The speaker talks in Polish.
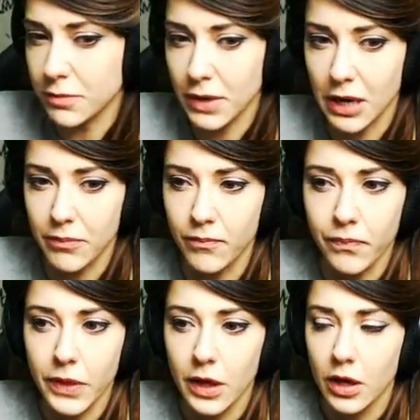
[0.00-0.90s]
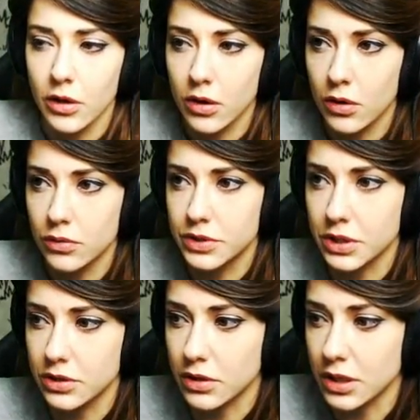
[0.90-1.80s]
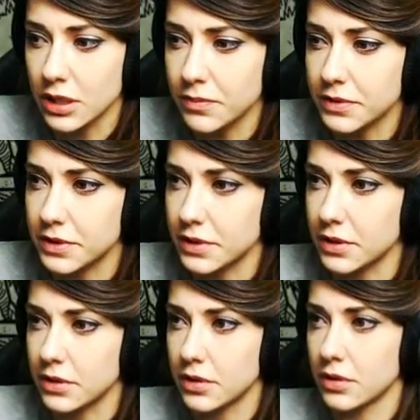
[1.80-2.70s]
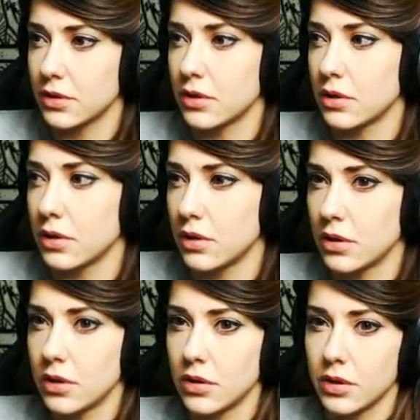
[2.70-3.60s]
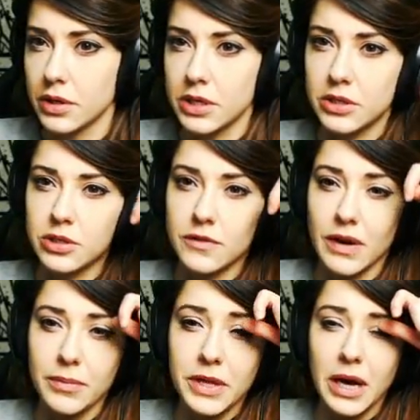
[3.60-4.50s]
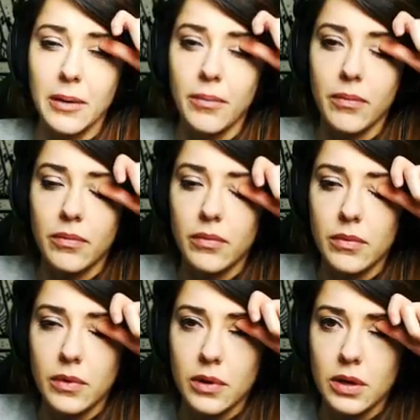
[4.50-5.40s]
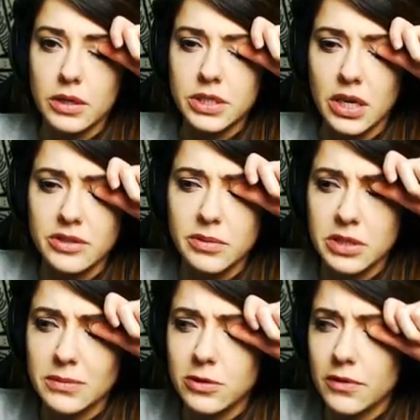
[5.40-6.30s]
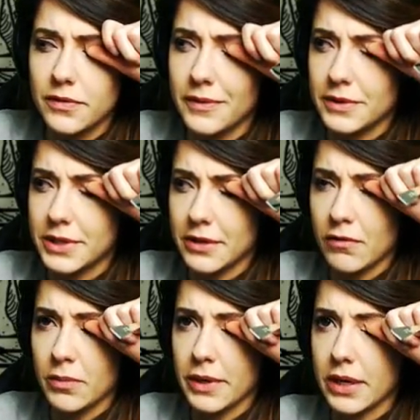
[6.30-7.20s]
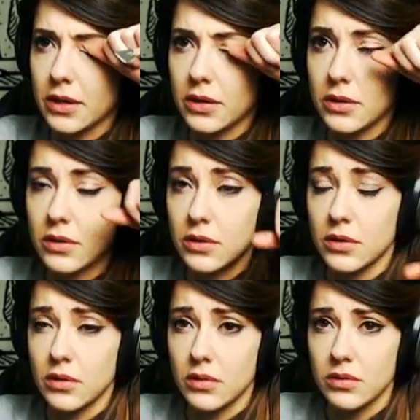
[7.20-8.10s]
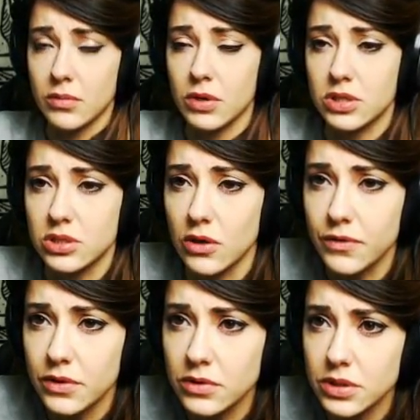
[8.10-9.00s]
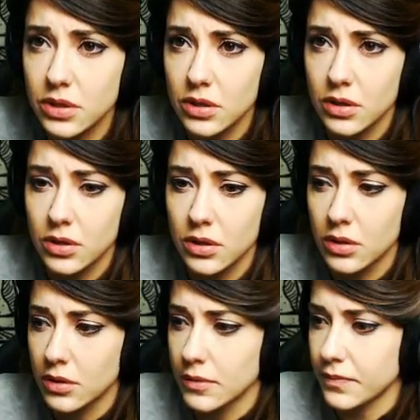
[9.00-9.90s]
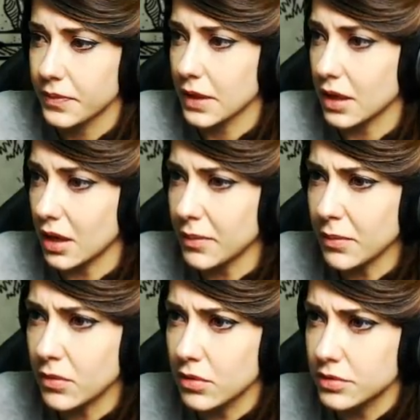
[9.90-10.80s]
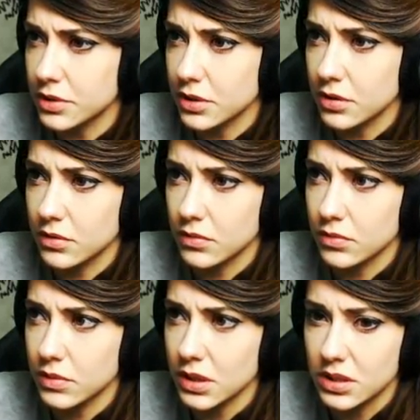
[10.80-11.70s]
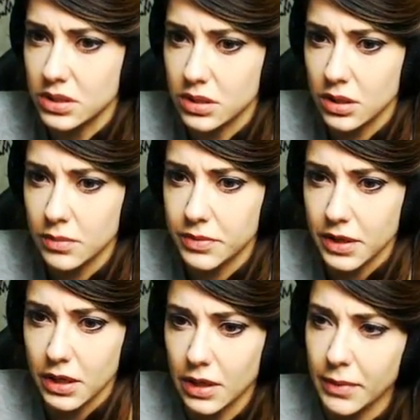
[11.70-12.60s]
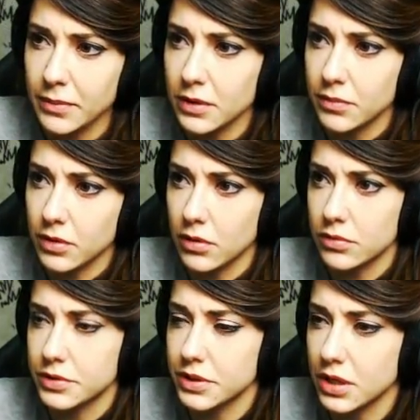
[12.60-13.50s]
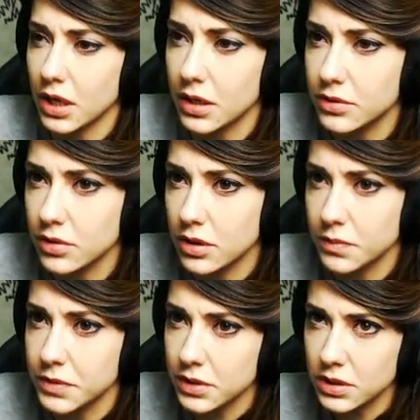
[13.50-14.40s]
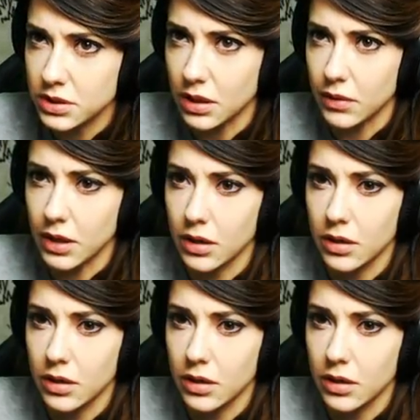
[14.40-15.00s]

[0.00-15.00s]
mam. Kluczyk do krypty. Kiedyś wam dam. A czekajcie, bo chciałam stąd wyjść, a nie wiem jak. Mogę się cofnąć? Ja mam kluczyk, tu jest krypta. Ja mam niby kluczyk, ale do krypty nie działa.